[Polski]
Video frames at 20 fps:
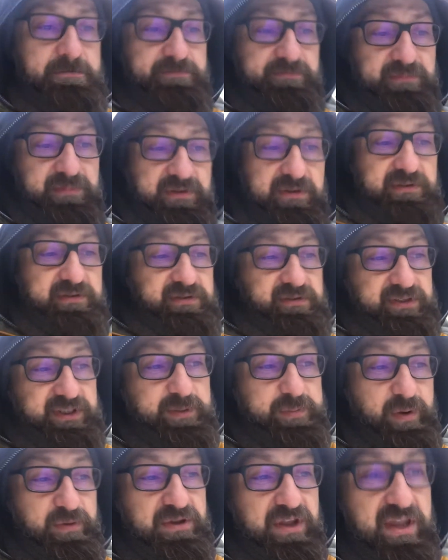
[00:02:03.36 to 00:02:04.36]
e,
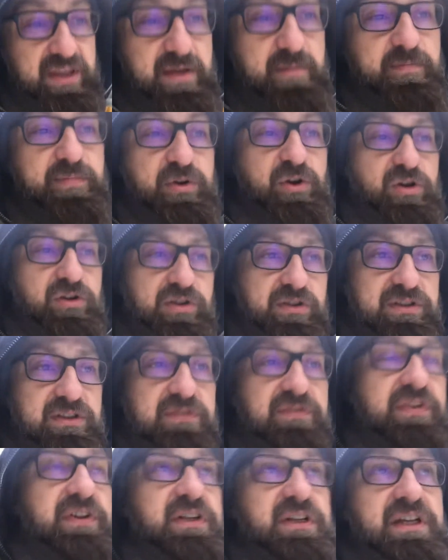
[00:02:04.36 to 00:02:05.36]
spełnieniem
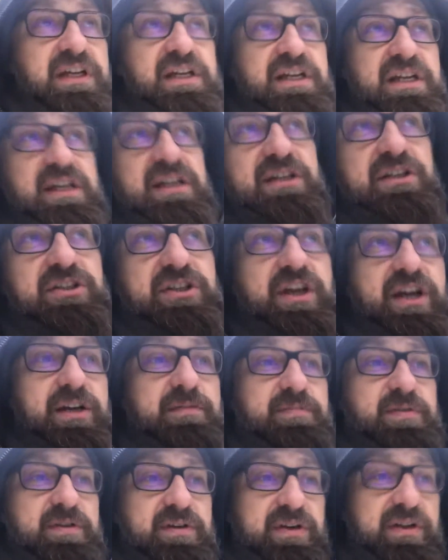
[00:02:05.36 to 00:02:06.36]
proroctw, że
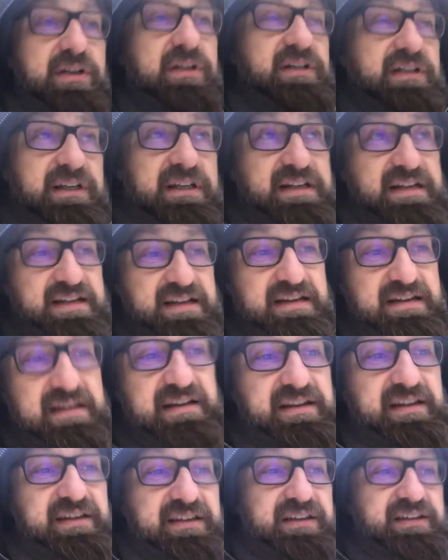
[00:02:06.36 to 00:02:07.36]
jakby
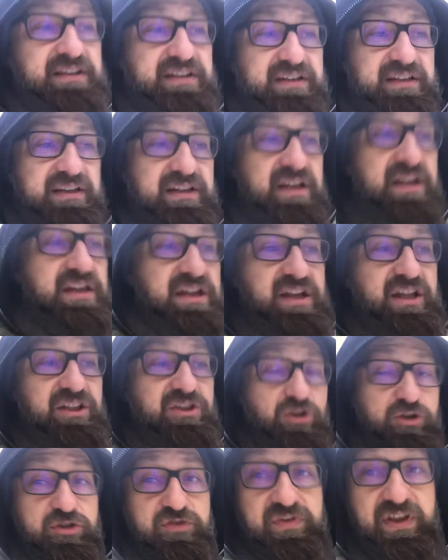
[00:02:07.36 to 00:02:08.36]
e,
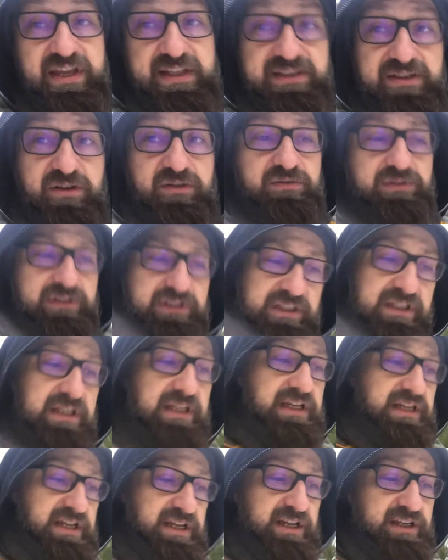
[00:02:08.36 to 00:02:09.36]
coś wiedzą
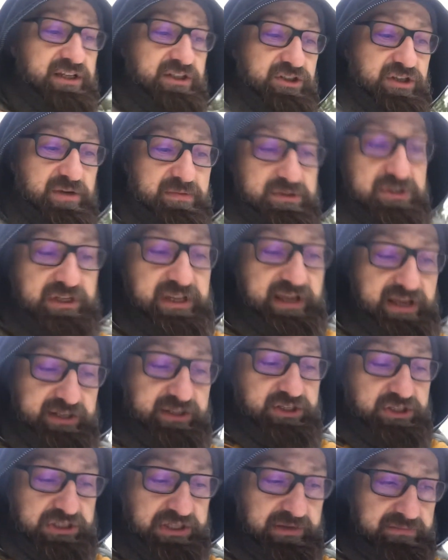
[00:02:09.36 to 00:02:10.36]
i że myślę,
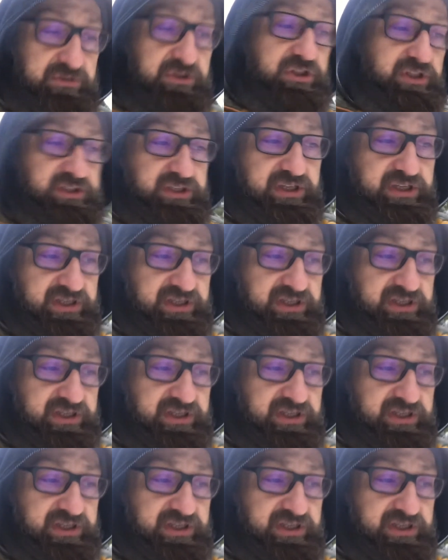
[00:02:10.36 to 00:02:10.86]
jakiś tam Żyd